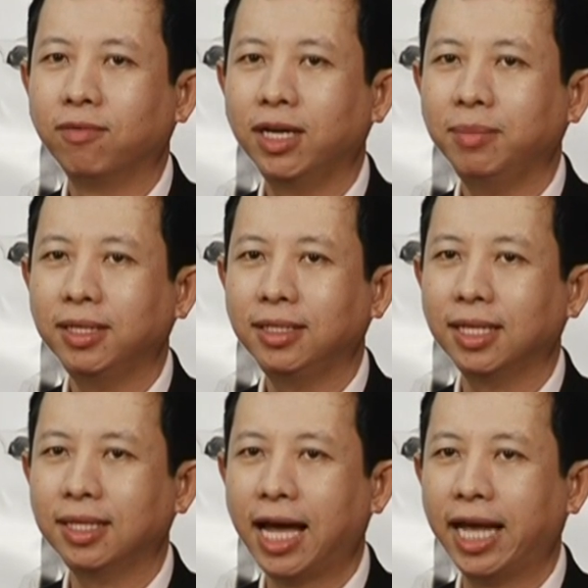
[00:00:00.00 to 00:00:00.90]
với máy tính
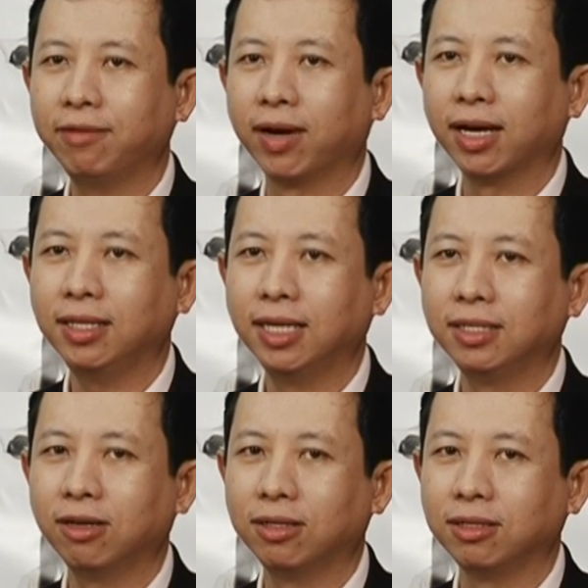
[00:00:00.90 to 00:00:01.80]
sách tay và cá
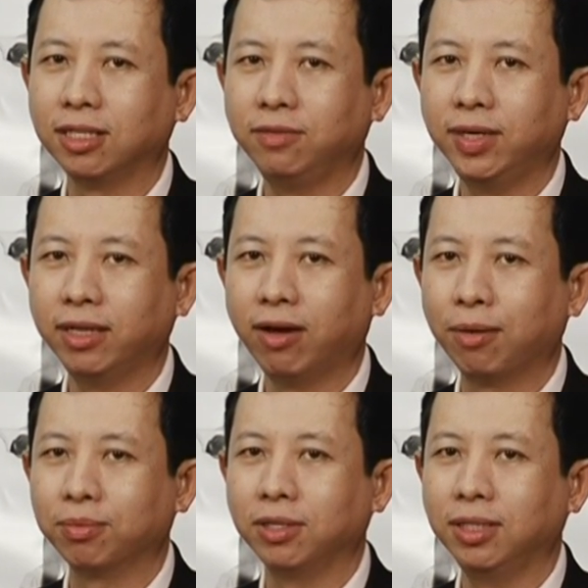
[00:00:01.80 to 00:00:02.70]
nhân cho từng sinh viên theo
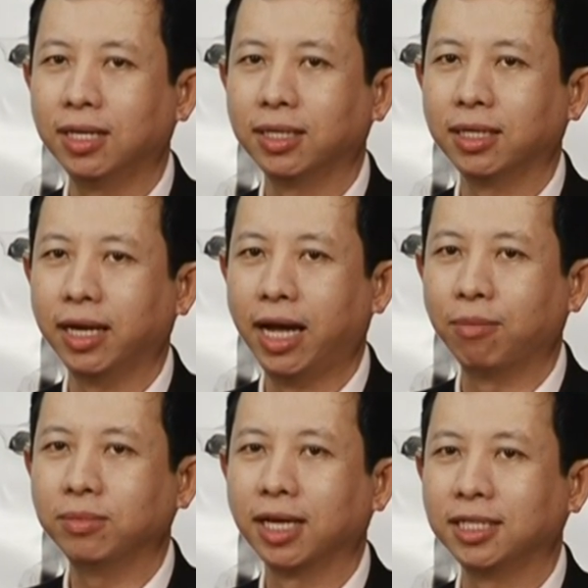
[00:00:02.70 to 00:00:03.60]
học cử nhân, đại
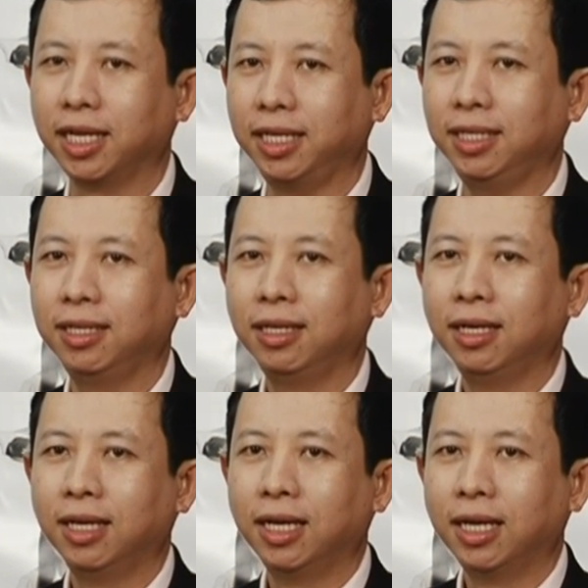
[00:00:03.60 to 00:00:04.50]
học, thạc sĩ.
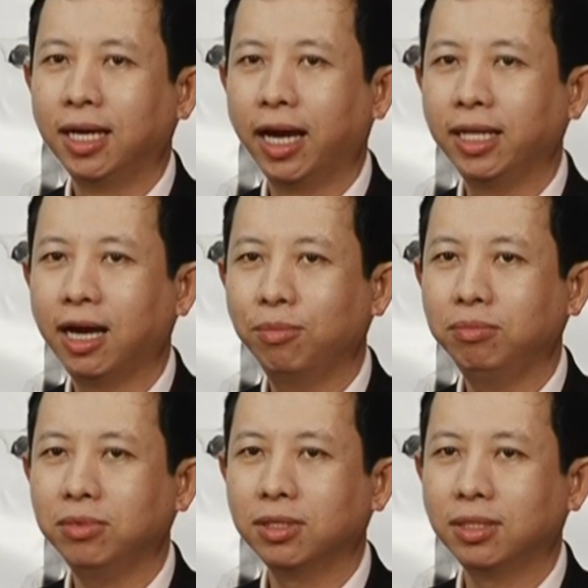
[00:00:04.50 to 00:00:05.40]
Hệ
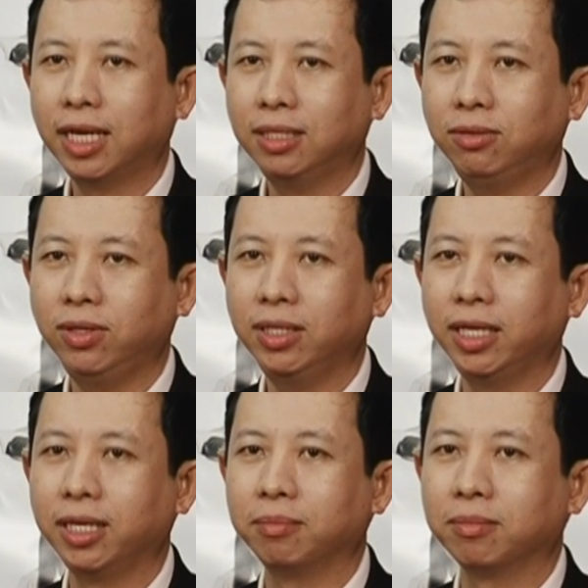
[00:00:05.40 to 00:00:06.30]
thống sách chuyên
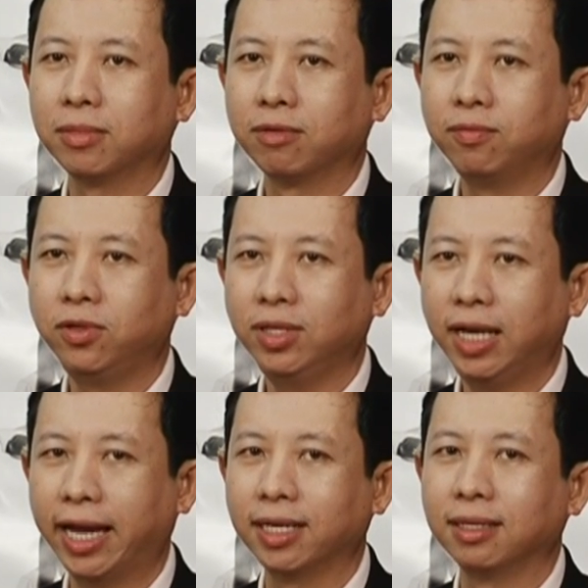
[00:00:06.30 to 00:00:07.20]
nghiệp, chuyên
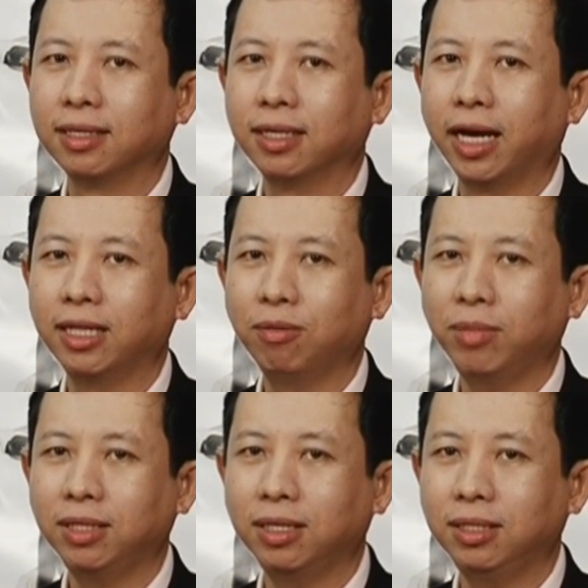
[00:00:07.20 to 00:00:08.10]
ngành, hệ thống
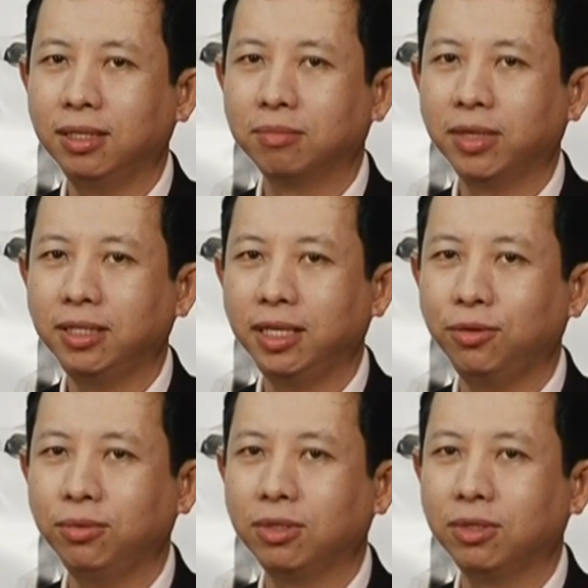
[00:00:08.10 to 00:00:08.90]
máy tính, máy chiếu